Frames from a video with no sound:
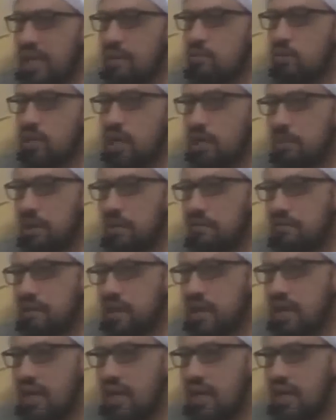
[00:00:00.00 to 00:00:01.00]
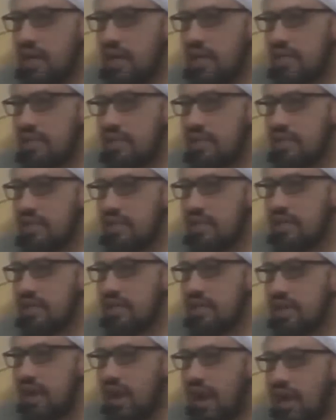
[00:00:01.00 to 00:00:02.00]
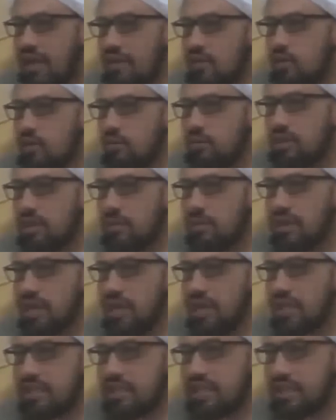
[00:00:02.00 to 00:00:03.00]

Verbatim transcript: ilmu yang manfaat atau yang bisa mengingatkan